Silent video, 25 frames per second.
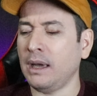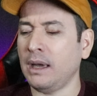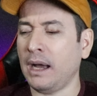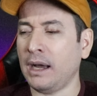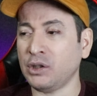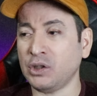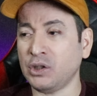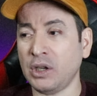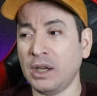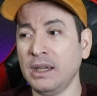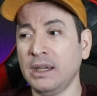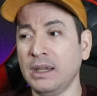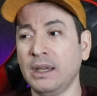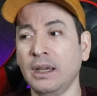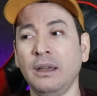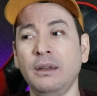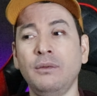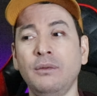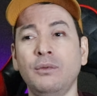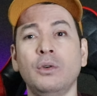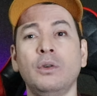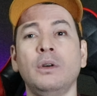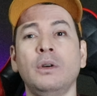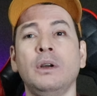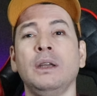Achei
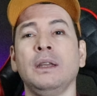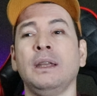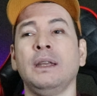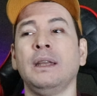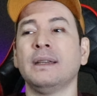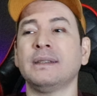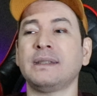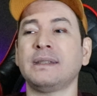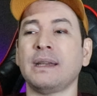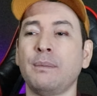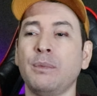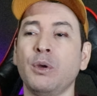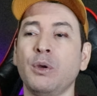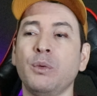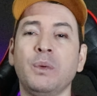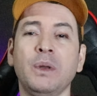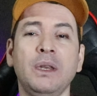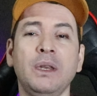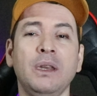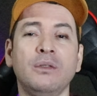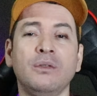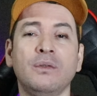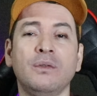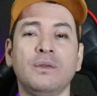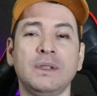incrível, queria saber a
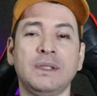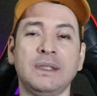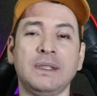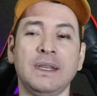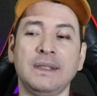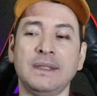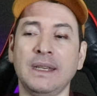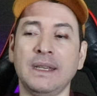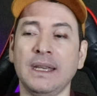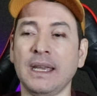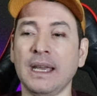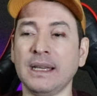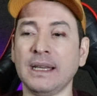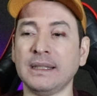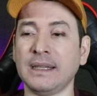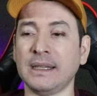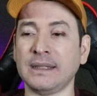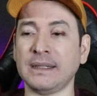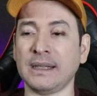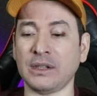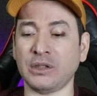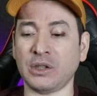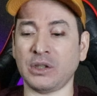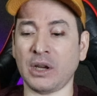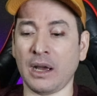opinião de vocês aí, o que, que, vocês
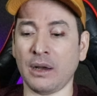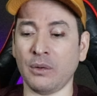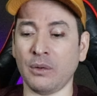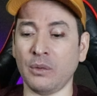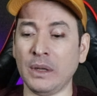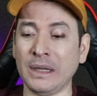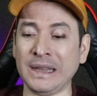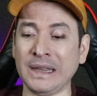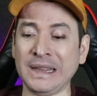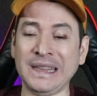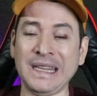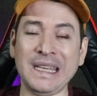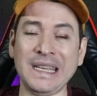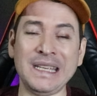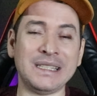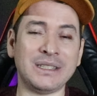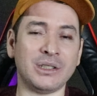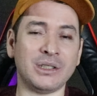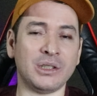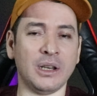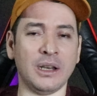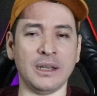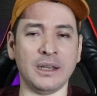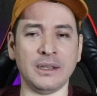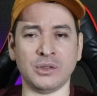acharam
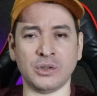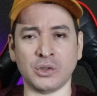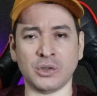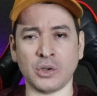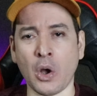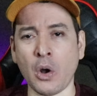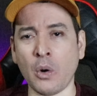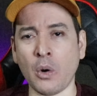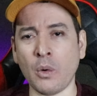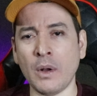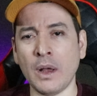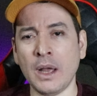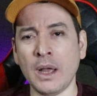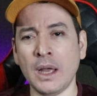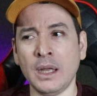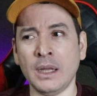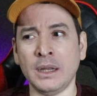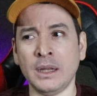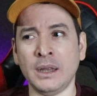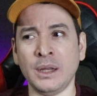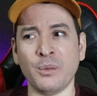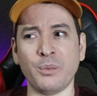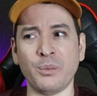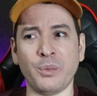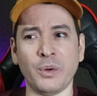deste lençol.
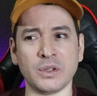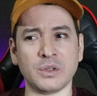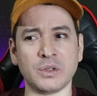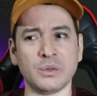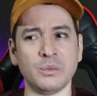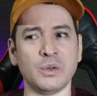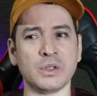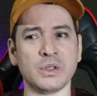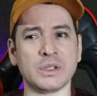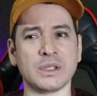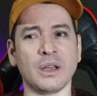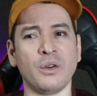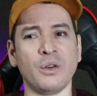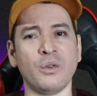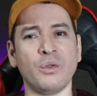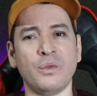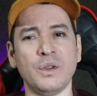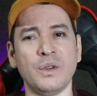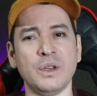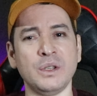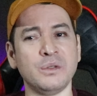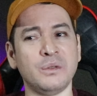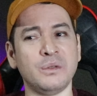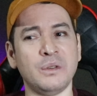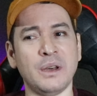Não posso mostrar o
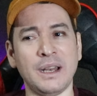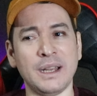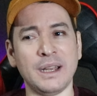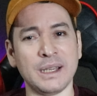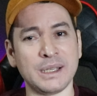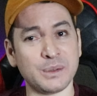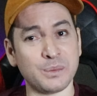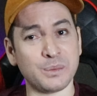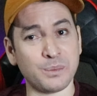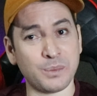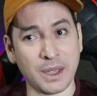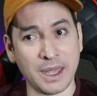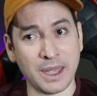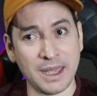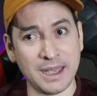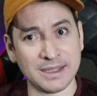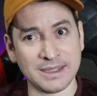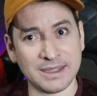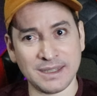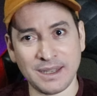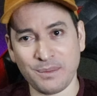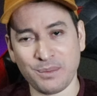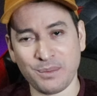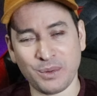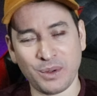vídeo do AliExpress,
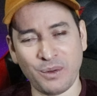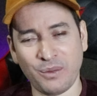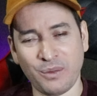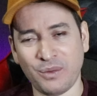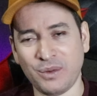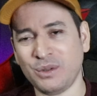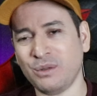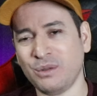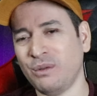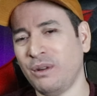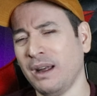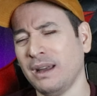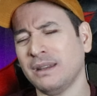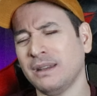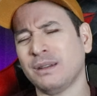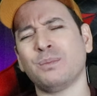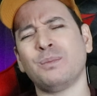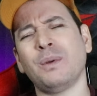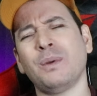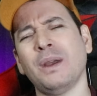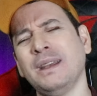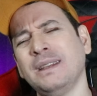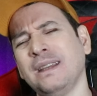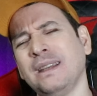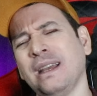né? Porque o vídeo do
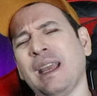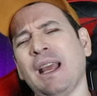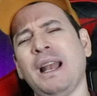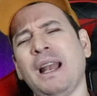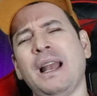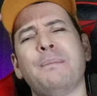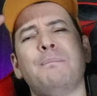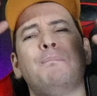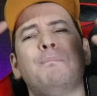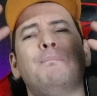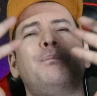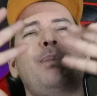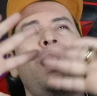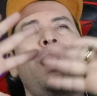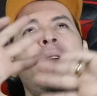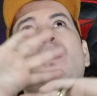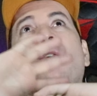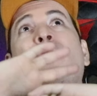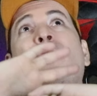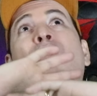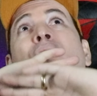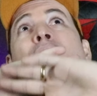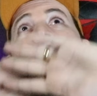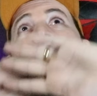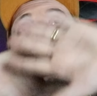AliExpress é aquela
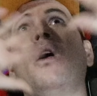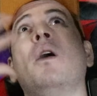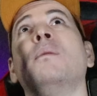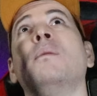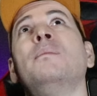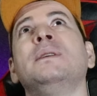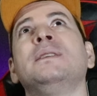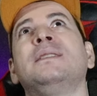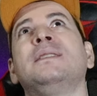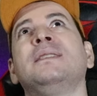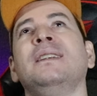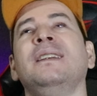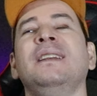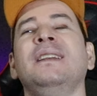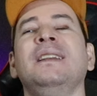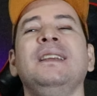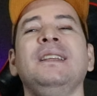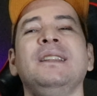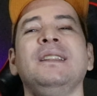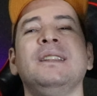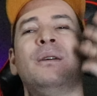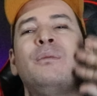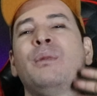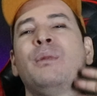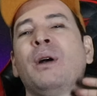performance
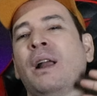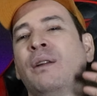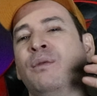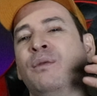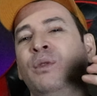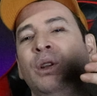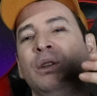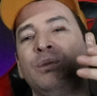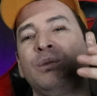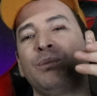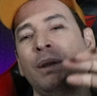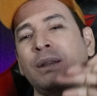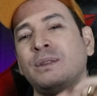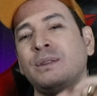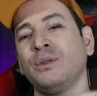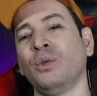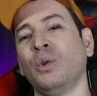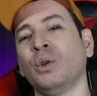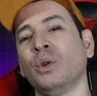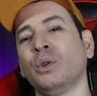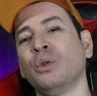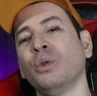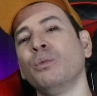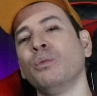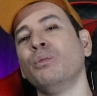linda, maravilhosa, parece o
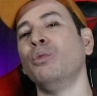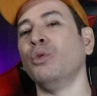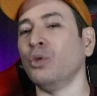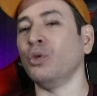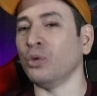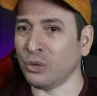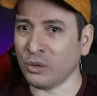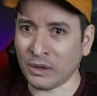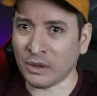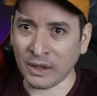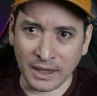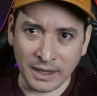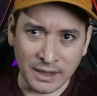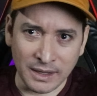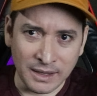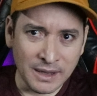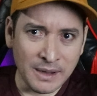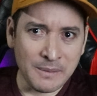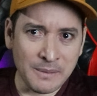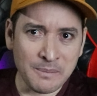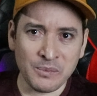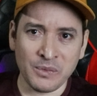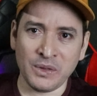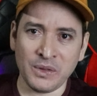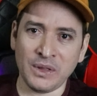outro mundo, né?
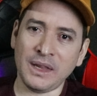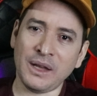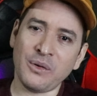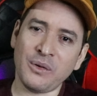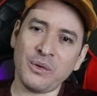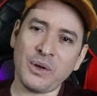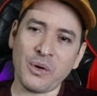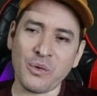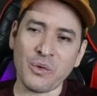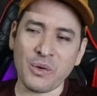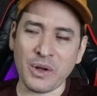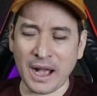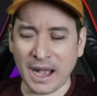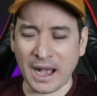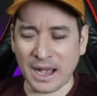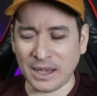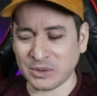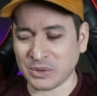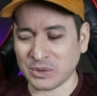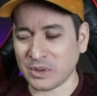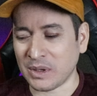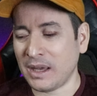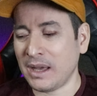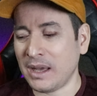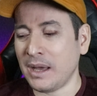Não é o
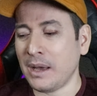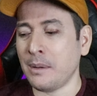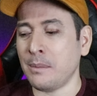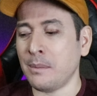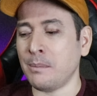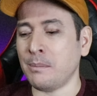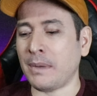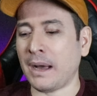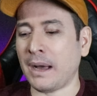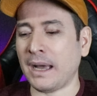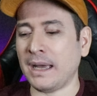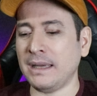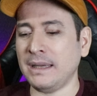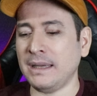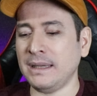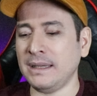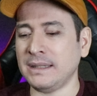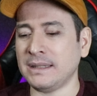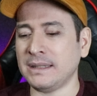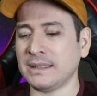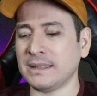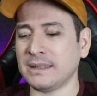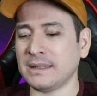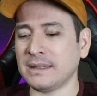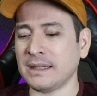caso,
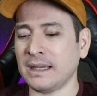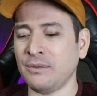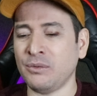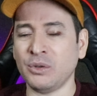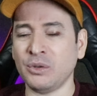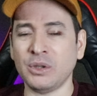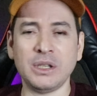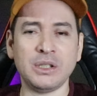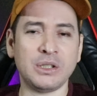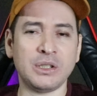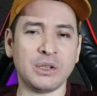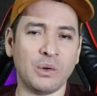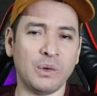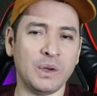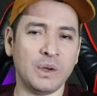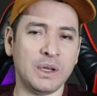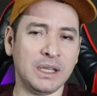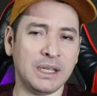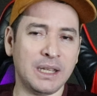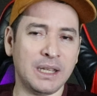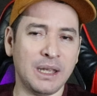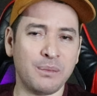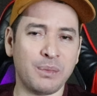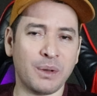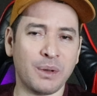mas vou deixar o
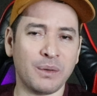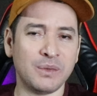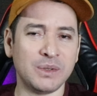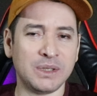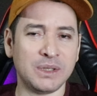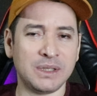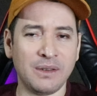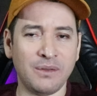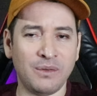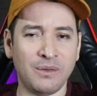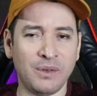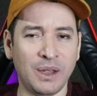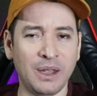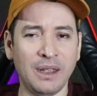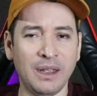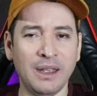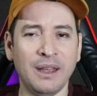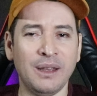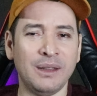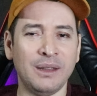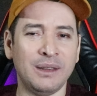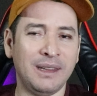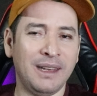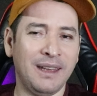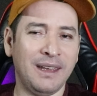link aí para você ver
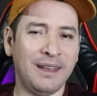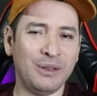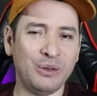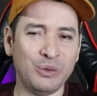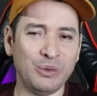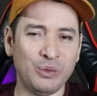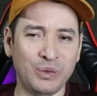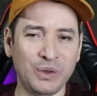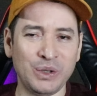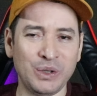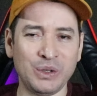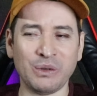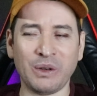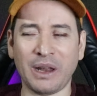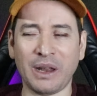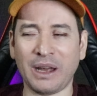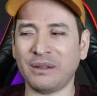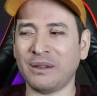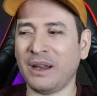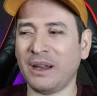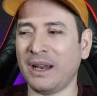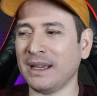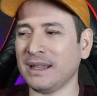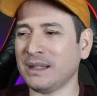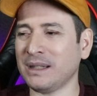né? no vídeo lá
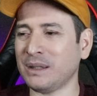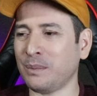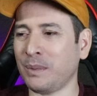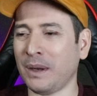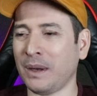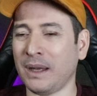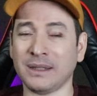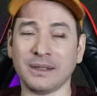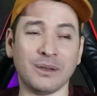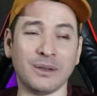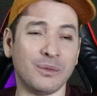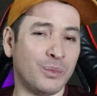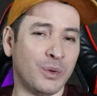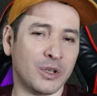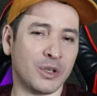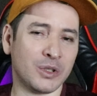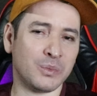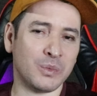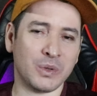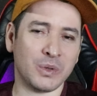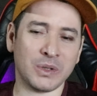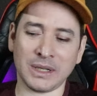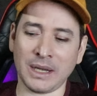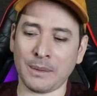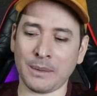do AliExpress, não
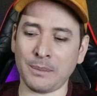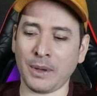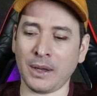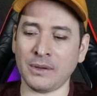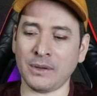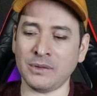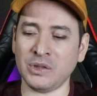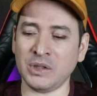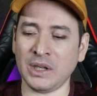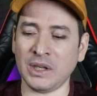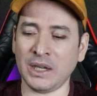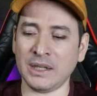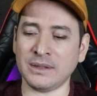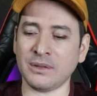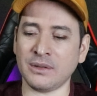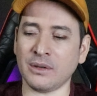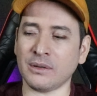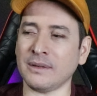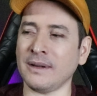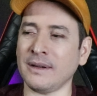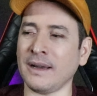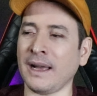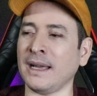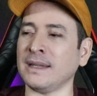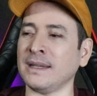posso mostrar por causa de direitos
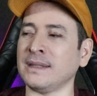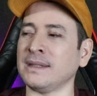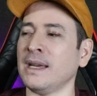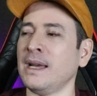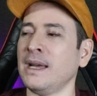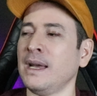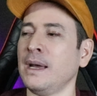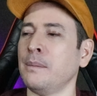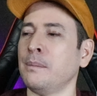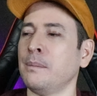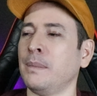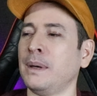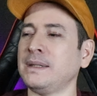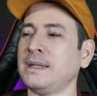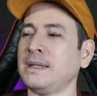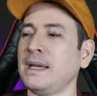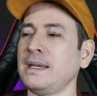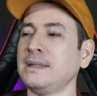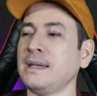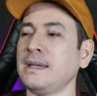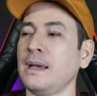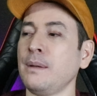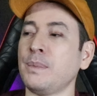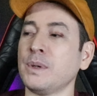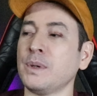autorais. Mas é
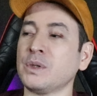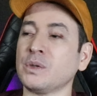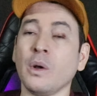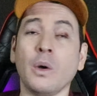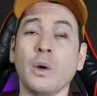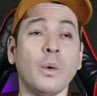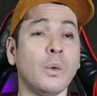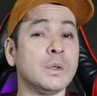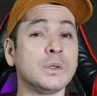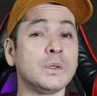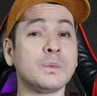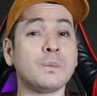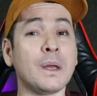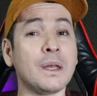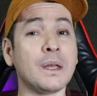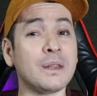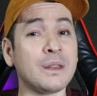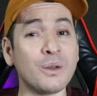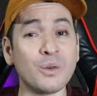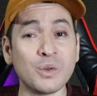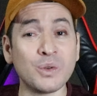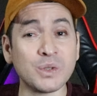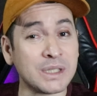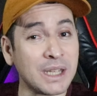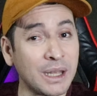isso aí, pessoal. Espero que
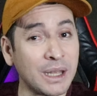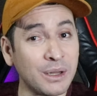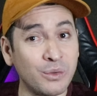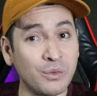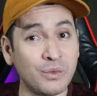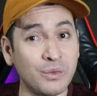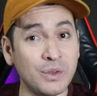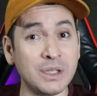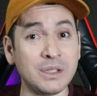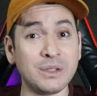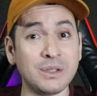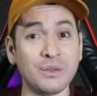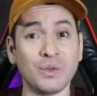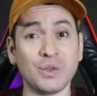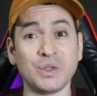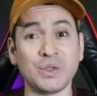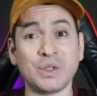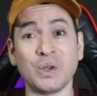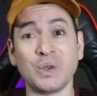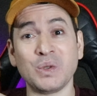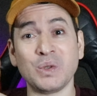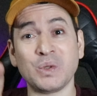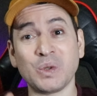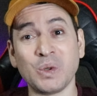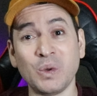tenham gostado do vídeo. Se
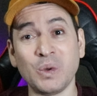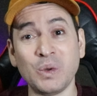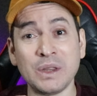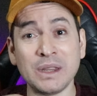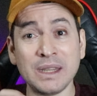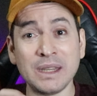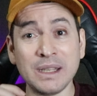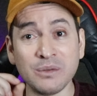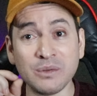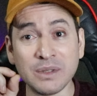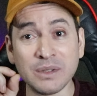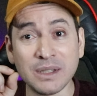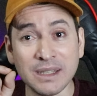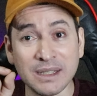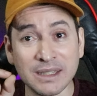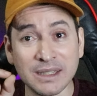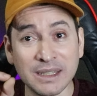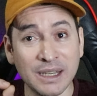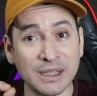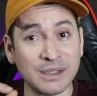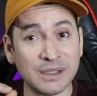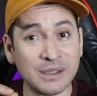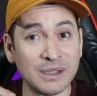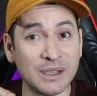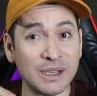você gostou, não se
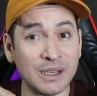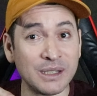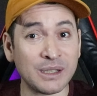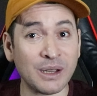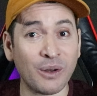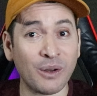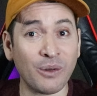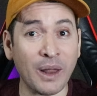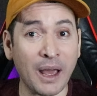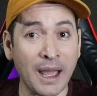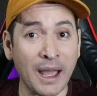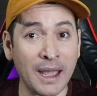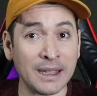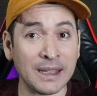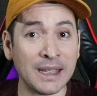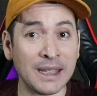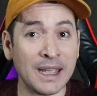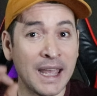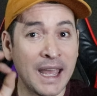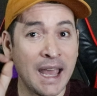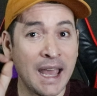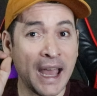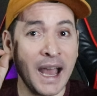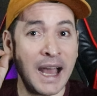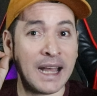esqueça de deixar o like.
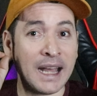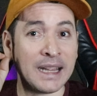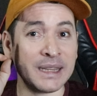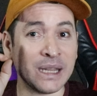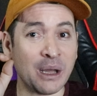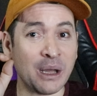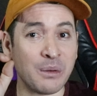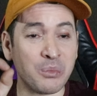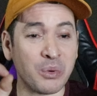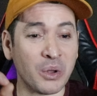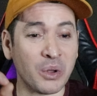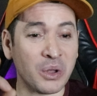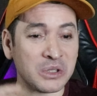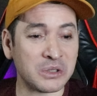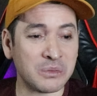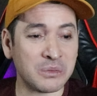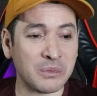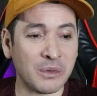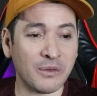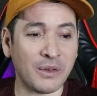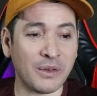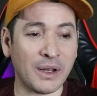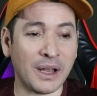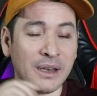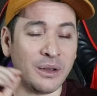Até a
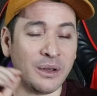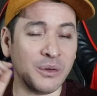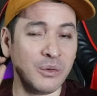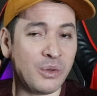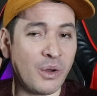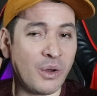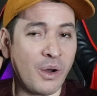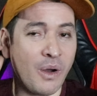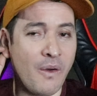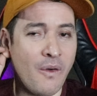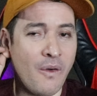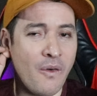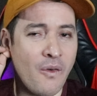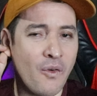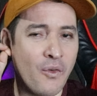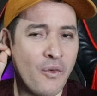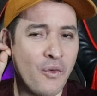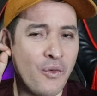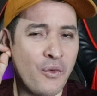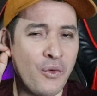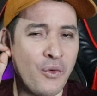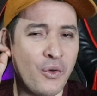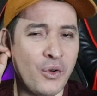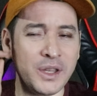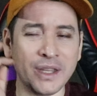próxima, valeu e ó,
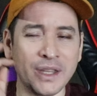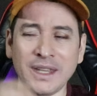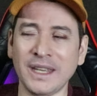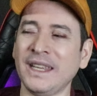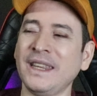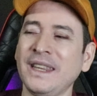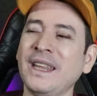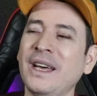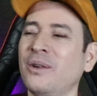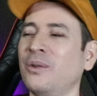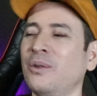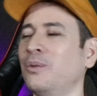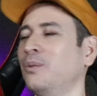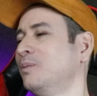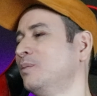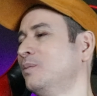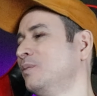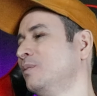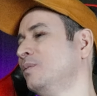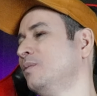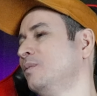fui queridão!